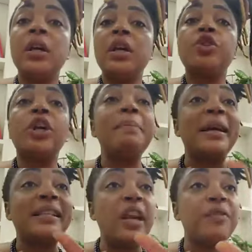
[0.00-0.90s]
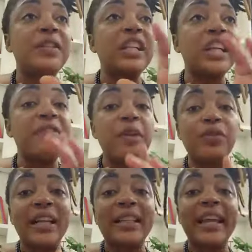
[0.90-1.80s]
Ceux qui masquent leur visage quand ils viennent
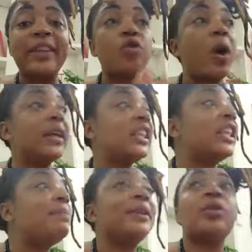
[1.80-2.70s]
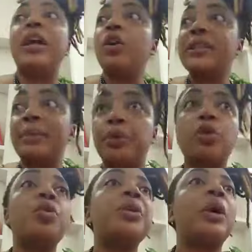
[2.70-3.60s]
vous attaquer, tu crois que c'est telle personne alors que c'est plutôt
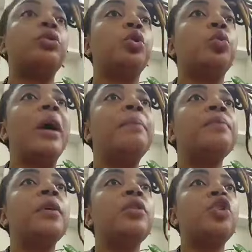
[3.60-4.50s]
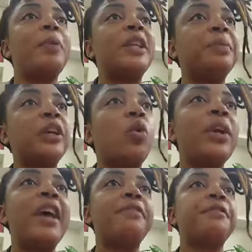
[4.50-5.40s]
celui qui est à côté de toi. Tu peux expliquer ton
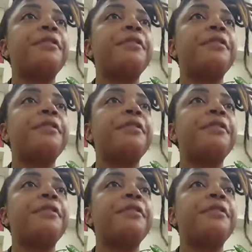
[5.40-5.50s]
rêve.